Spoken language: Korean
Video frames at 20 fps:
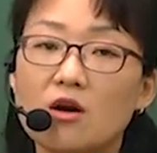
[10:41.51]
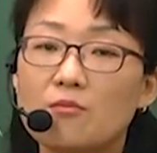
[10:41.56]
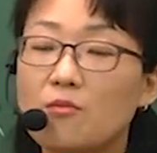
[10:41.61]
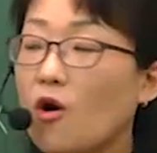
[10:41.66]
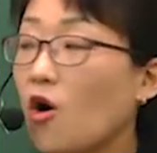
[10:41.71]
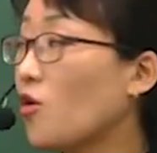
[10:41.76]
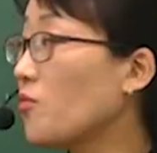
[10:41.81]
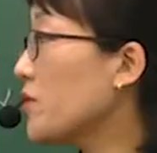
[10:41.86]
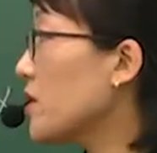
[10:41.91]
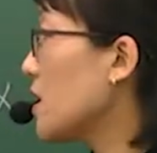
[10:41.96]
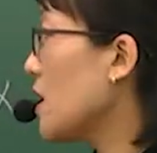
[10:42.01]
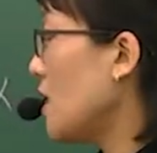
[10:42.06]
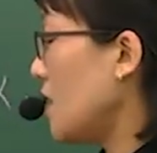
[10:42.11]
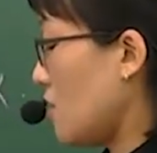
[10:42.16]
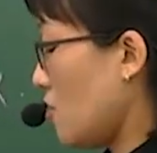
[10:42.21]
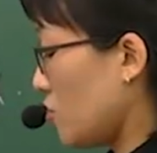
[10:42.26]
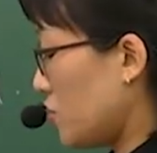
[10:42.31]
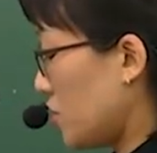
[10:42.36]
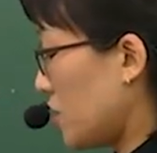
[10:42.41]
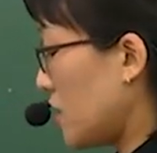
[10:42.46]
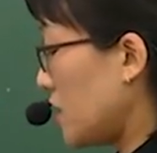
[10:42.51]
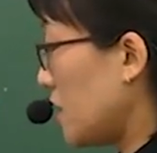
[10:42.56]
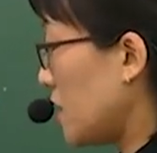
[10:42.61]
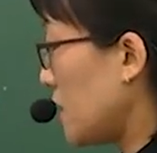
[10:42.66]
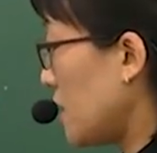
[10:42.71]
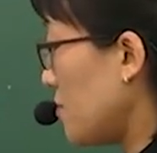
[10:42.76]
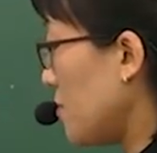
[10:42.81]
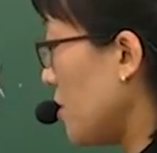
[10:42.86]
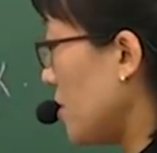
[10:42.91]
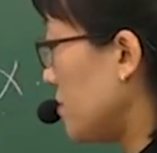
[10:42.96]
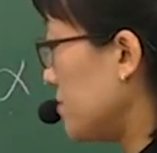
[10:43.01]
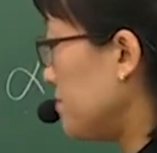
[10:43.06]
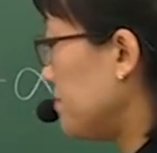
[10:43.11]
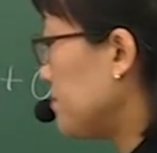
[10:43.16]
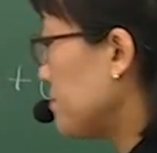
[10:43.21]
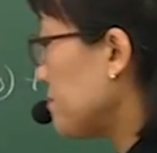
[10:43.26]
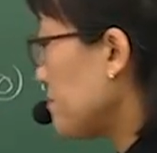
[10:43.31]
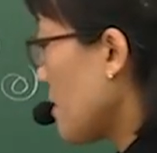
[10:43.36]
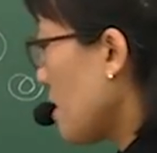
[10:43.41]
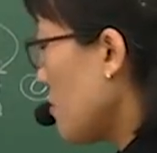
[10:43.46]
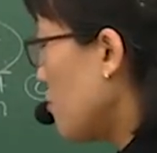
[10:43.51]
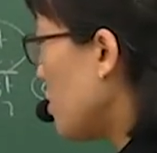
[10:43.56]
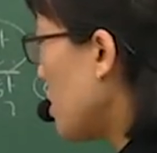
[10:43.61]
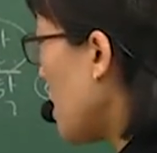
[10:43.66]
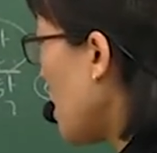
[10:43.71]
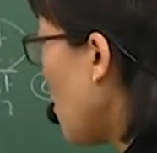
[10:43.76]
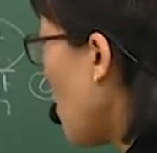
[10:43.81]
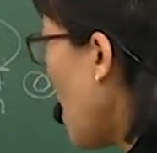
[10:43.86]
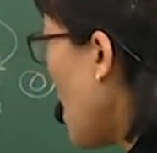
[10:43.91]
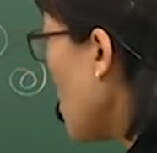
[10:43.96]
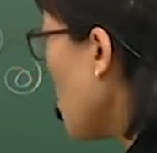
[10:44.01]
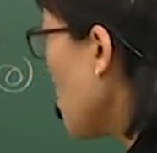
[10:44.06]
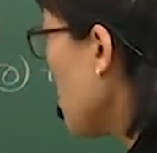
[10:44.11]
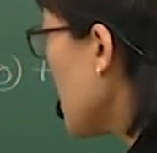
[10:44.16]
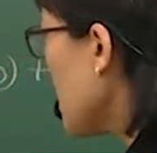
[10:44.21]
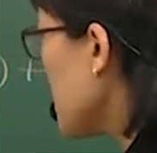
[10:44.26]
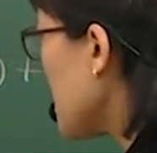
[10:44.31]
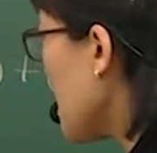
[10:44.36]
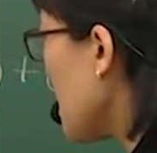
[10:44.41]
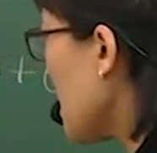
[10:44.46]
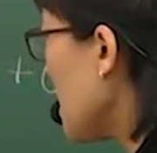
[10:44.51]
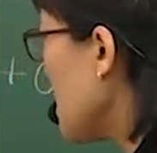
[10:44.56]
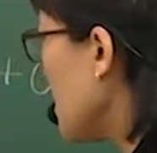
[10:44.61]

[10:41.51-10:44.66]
범위가 어떻게 되냐면 우리가 화공 기사가